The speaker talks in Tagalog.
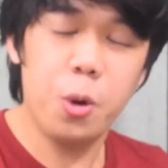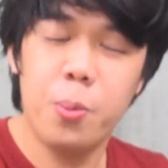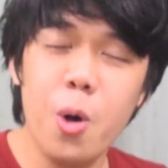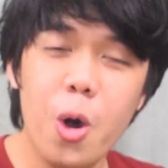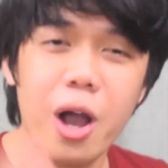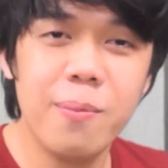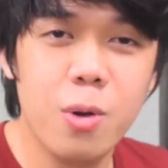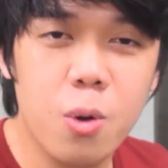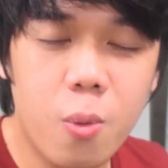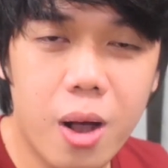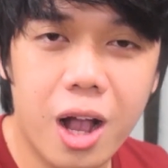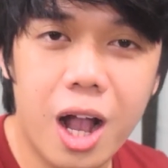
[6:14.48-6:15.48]
Subukan
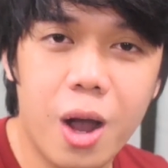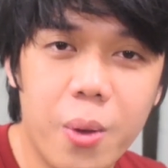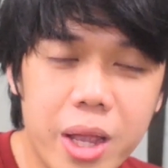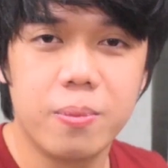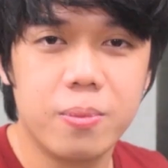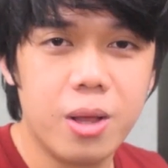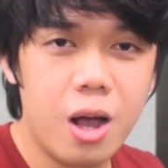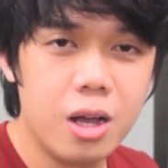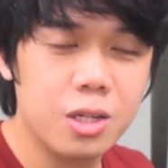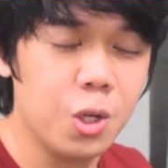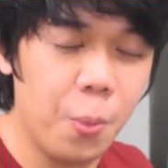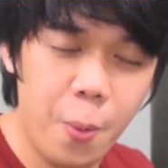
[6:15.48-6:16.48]
mong wag gawin.
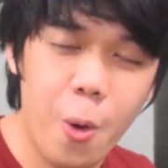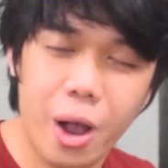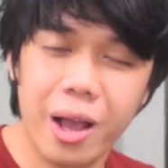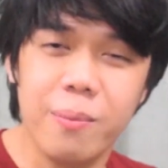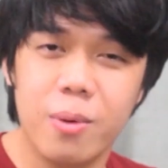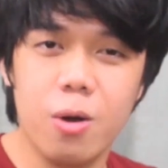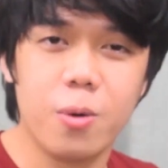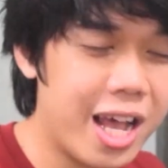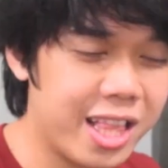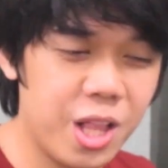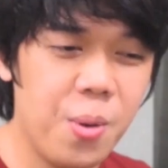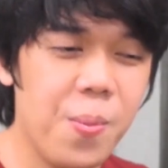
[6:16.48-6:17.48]
No? Subukan mo
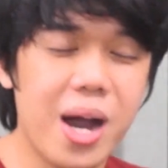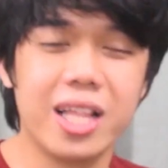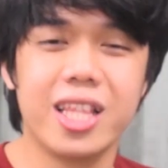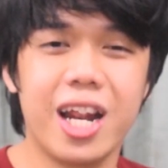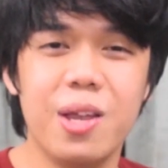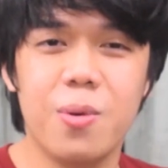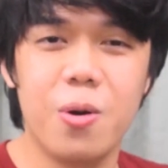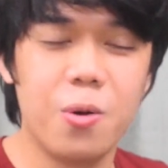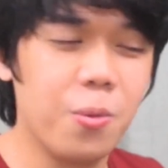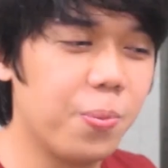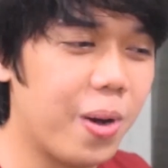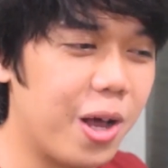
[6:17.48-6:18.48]
at na matry mo
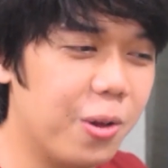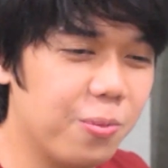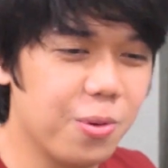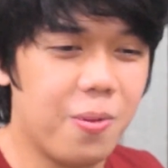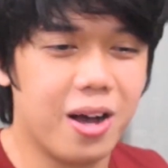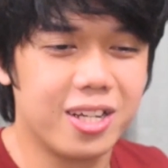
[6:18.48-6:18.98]
kung paano mo